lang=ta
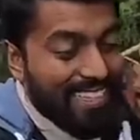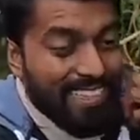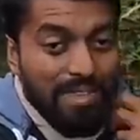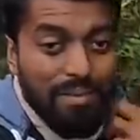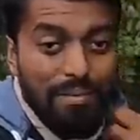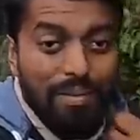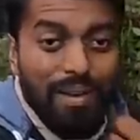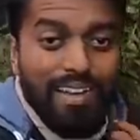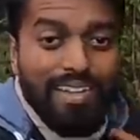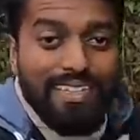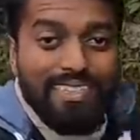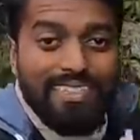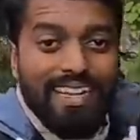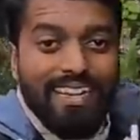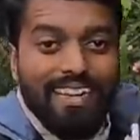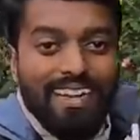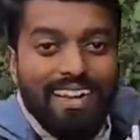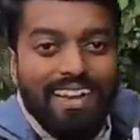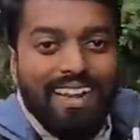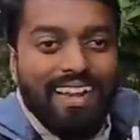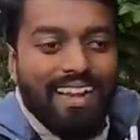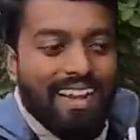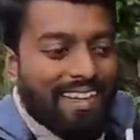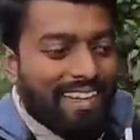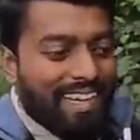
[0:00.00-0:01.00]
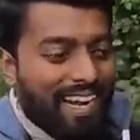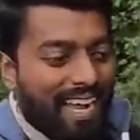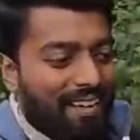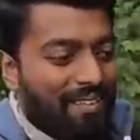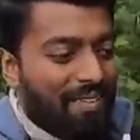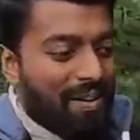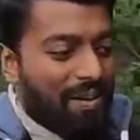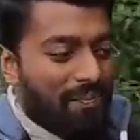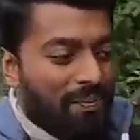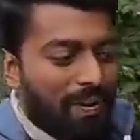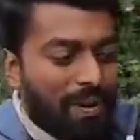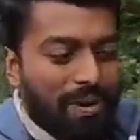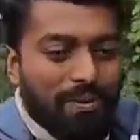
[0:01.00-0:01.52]
இந்த மாதிரி ஜங்கலில்
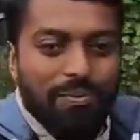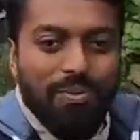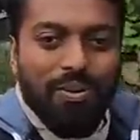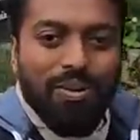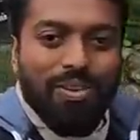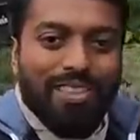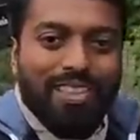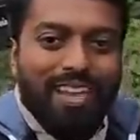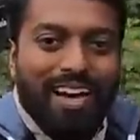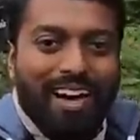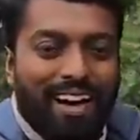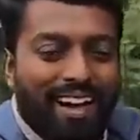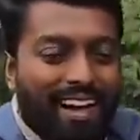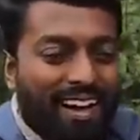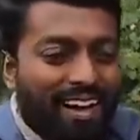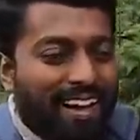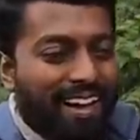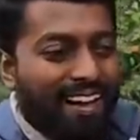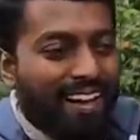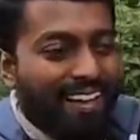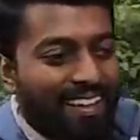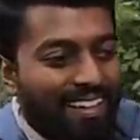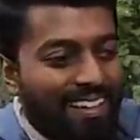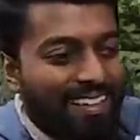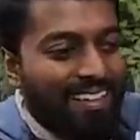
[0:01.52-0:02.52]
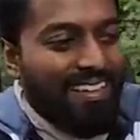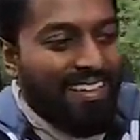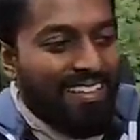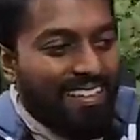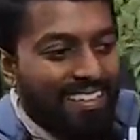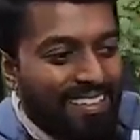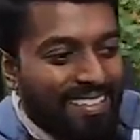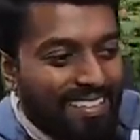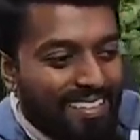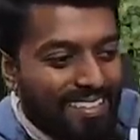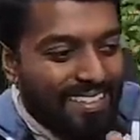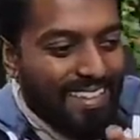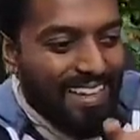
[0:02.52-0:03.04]
ட்ராவல் பண்ணும்போது தான்
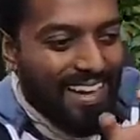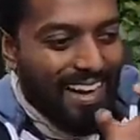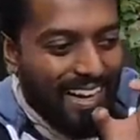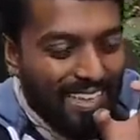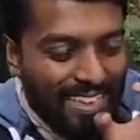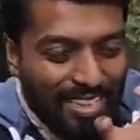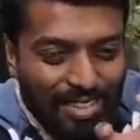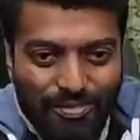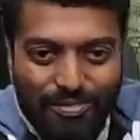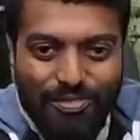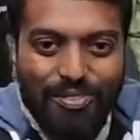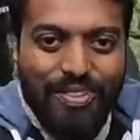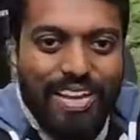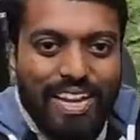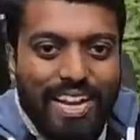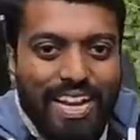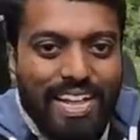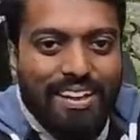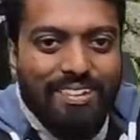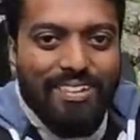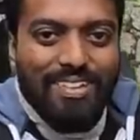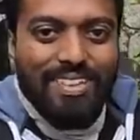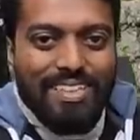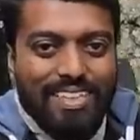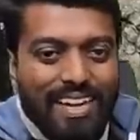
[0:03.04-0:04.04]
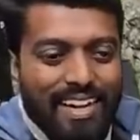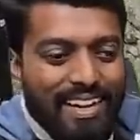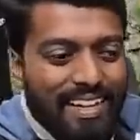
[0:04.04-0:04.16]
அந்த ஃபீலே வந்து